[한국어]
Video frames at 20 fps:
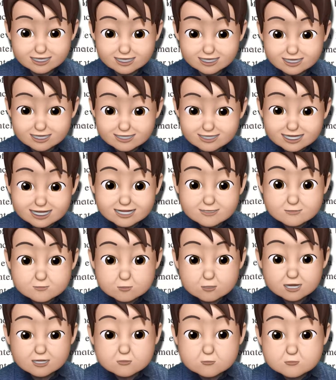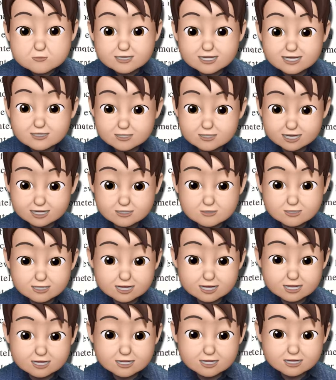자, 뭐에 도움이 되었다는
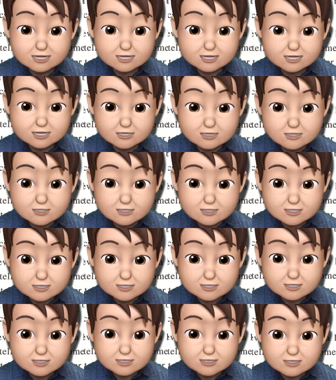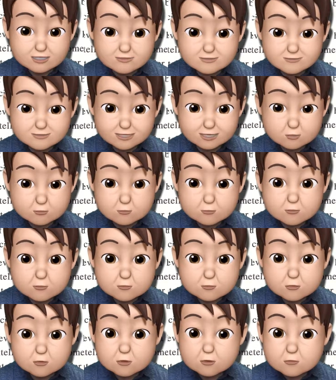거야? 어?
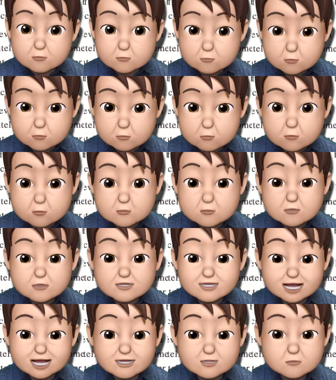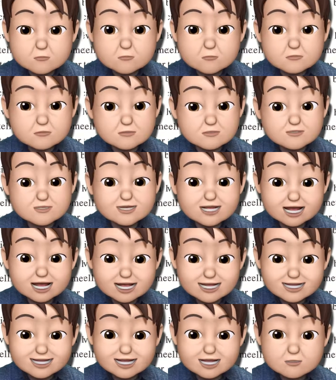바로 도구 사용 을
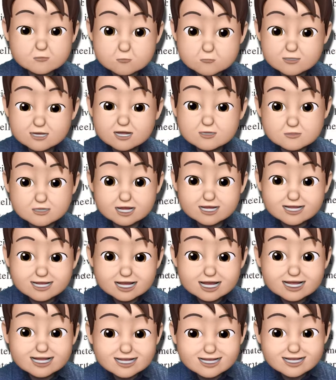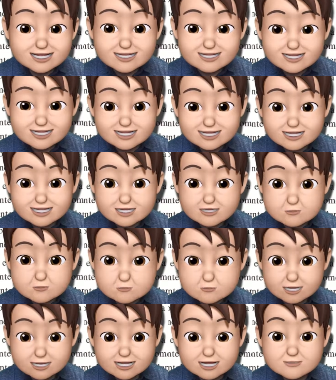하는데 동의되었다 이기겠지.
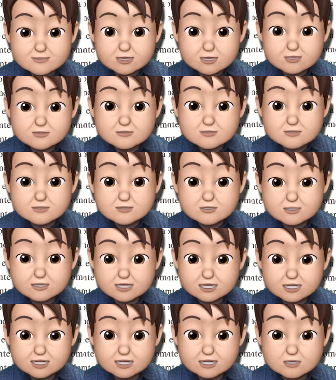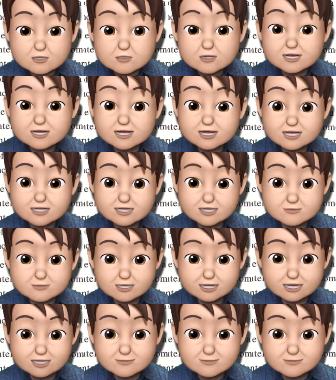왜냐하면 그것이 허락했기 때문에